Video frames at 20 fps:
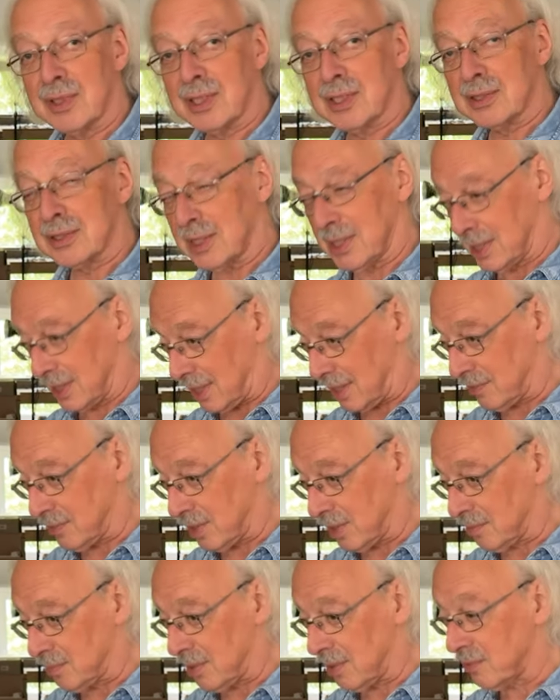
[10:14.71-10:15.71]
wir das ja da wieder
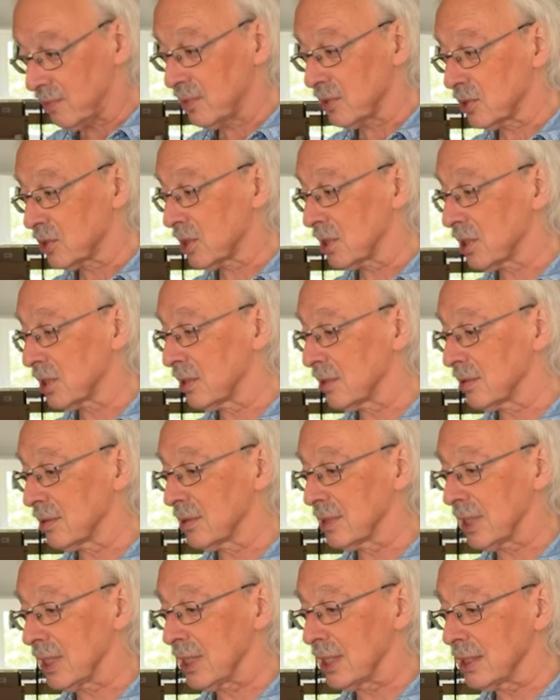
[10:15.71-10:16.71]
ein paar Fortschritte zu
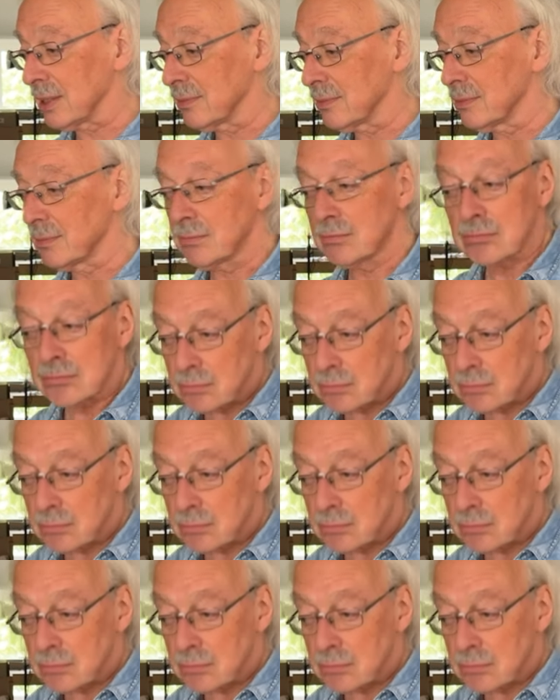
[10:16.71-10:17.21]
okay. zeigen.